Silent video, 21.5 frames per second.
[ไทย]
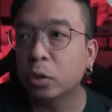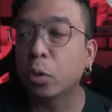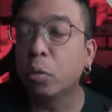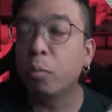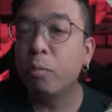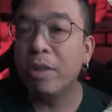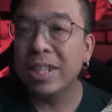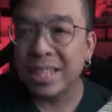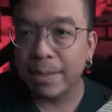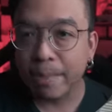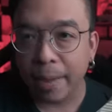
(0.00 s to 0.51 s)
สุขุม
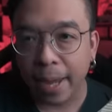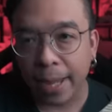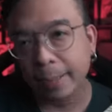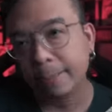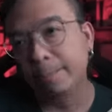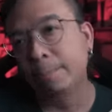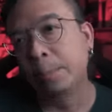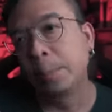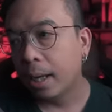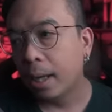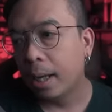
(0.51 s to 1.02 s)
วิท
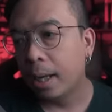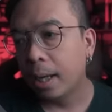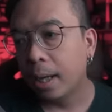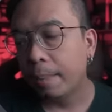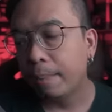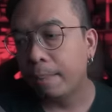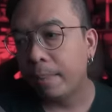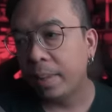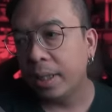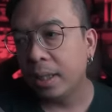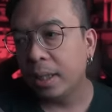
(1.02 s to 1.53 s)

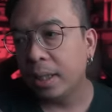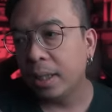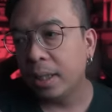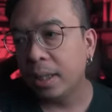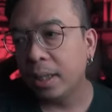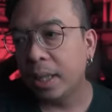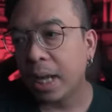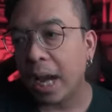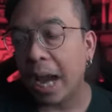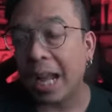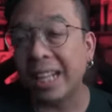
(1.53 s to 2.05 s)
11 มี
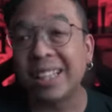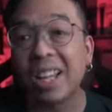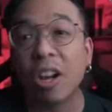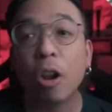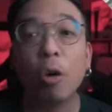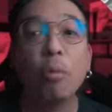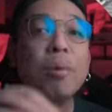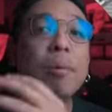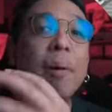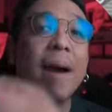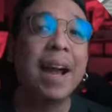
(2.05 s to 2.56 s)
การทะ
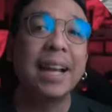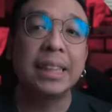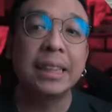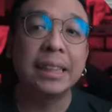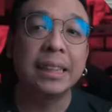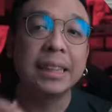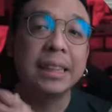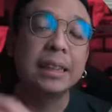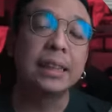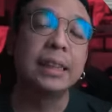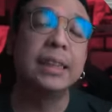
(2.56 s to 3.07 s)
เลาะวิวาทเกิ
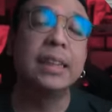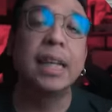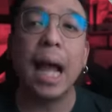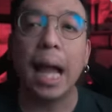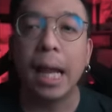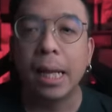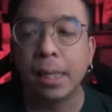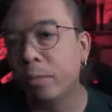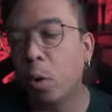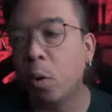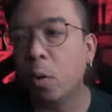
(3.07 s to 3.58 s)
นเกิดขึ้นนะ
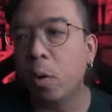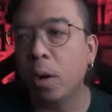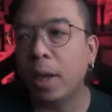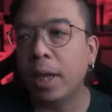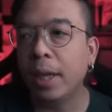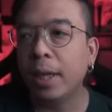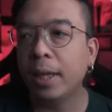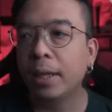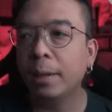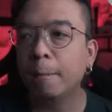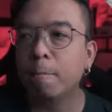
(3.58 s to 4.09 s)
โดย
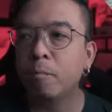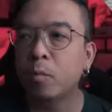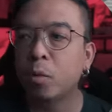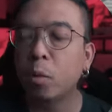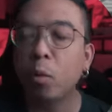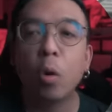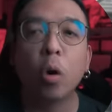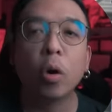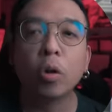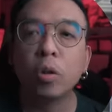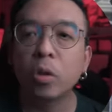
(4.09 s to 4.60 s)
ทุ
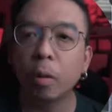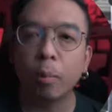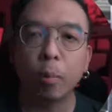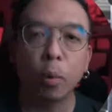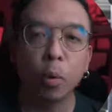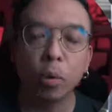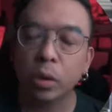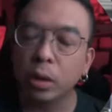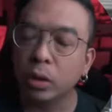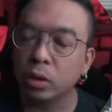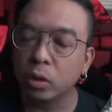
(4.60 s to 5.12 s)
กคนก็
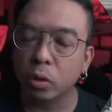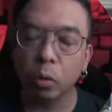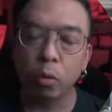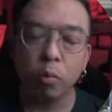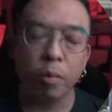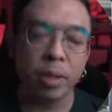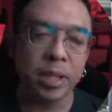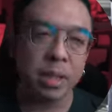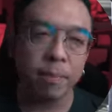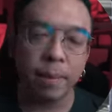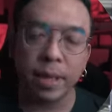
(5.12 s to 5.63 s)
พูดถึงสุขุม
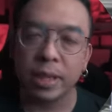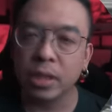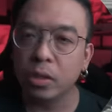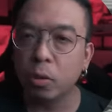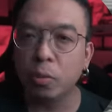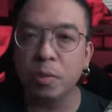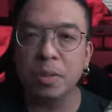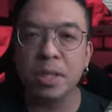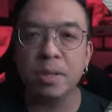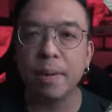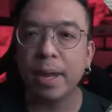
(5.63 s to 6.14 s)
วิท 11 สุ
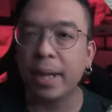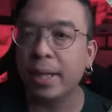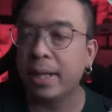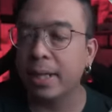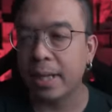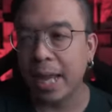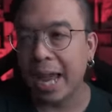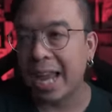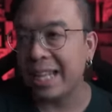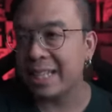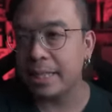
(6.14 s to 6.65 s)
ขุมวิท
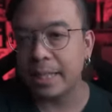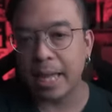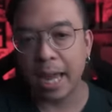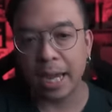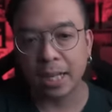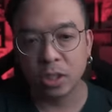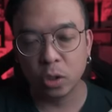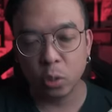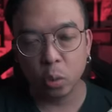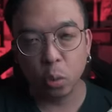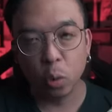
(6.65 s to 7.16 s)
11แฮชแท็ก
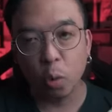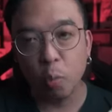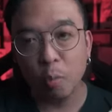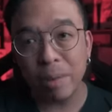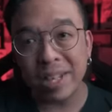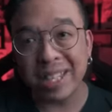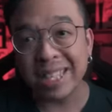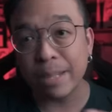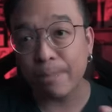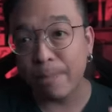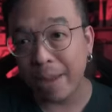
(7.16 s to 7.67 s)
สุขุม
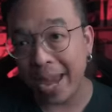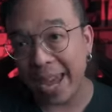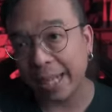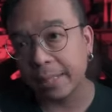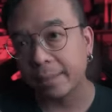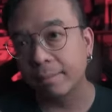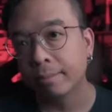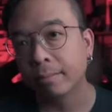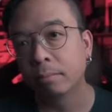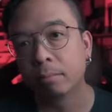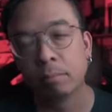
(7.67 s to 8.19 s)
วิท
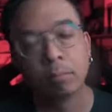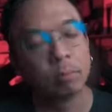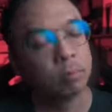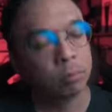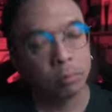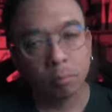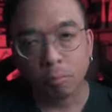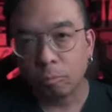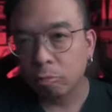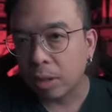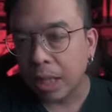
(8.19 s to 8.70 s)
11
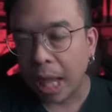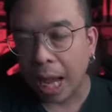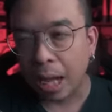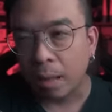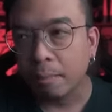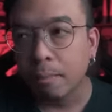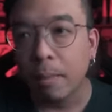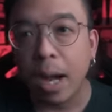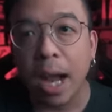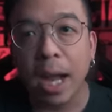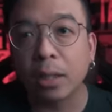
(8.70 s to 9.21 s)
หนัก
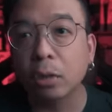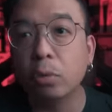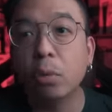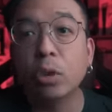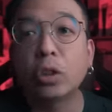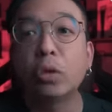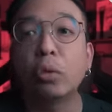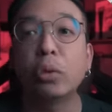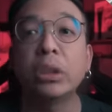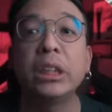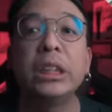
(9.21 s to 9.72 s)
มากทั่ว
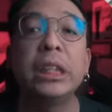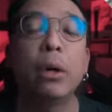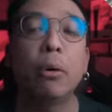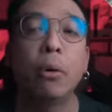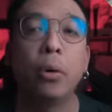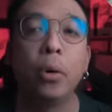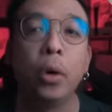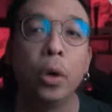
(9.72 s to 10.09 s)
โซเชียล